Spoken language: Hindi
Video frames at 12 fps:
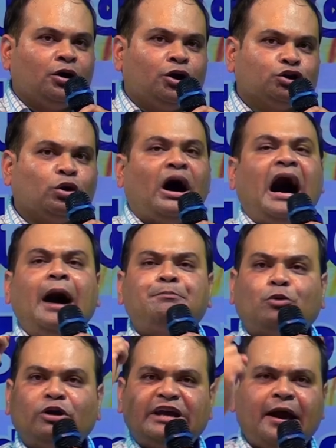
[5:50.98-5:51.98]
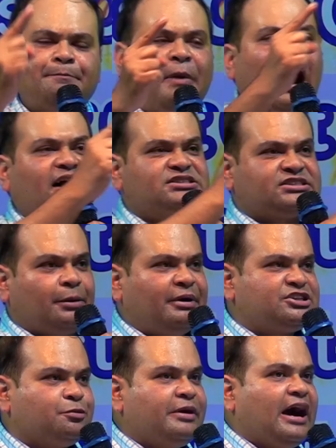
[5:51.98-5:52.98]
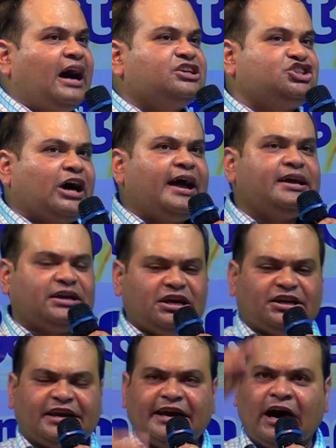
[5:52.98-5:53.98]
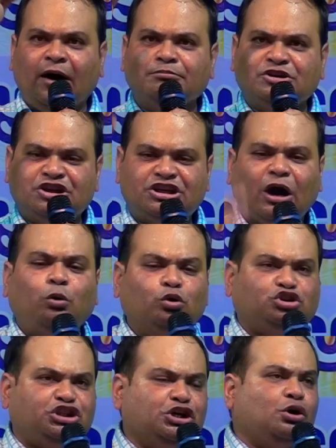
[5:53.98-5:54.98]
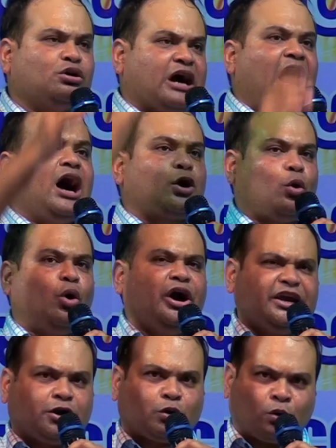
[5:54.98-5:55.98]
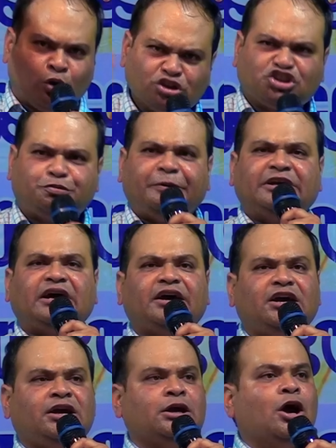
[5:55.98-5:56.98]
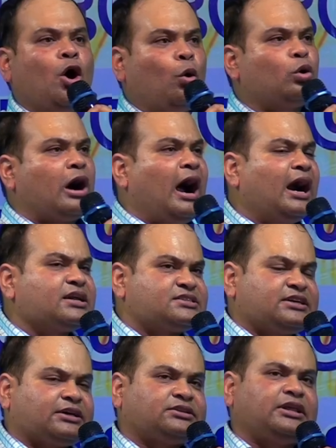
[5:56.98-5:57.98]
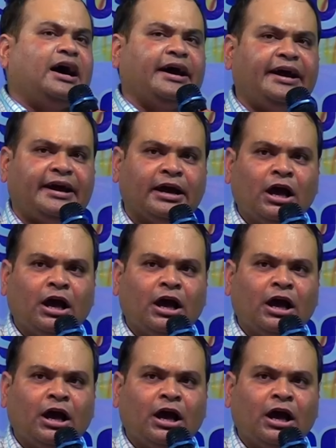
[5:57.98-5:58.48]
तो आपको यह बात समझ में आ जाएगी कि हम यहूदियों का कोई कुछ भी नहीं उखाड़ सकता है